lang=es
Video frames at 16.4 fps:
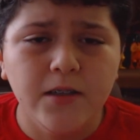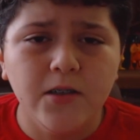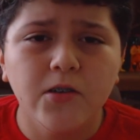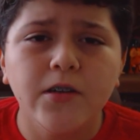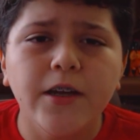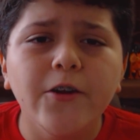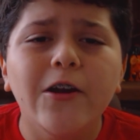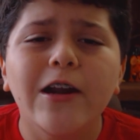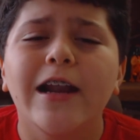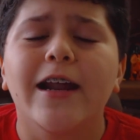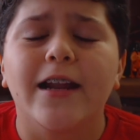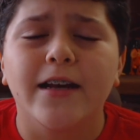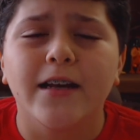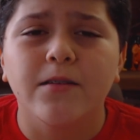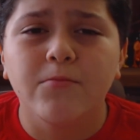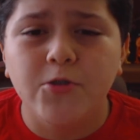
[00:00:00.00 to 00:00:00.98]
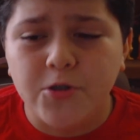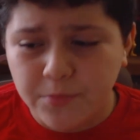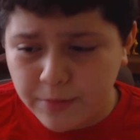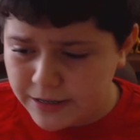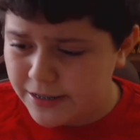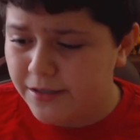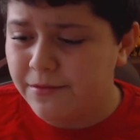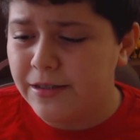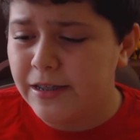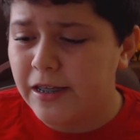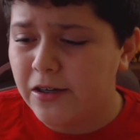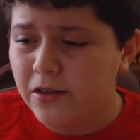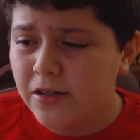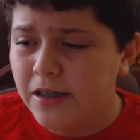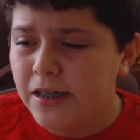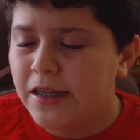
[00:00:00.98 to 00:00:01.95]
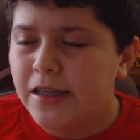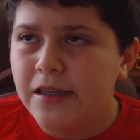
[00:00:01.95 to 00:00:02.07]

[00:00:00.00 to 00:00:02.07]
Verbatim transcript: no quiero alargar mucho más el video.